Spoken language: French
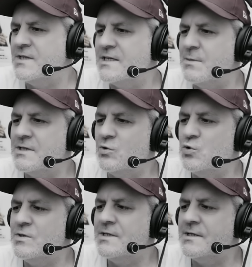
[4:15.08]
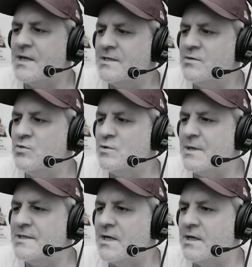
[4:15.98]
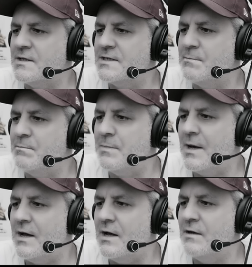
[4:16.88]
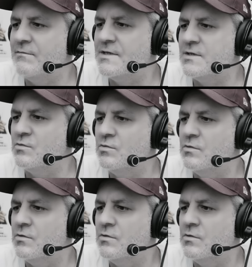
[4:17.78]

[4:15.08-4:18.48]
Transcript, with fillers: ça se passe dans une station spatiale, c'est pas un vaisseau.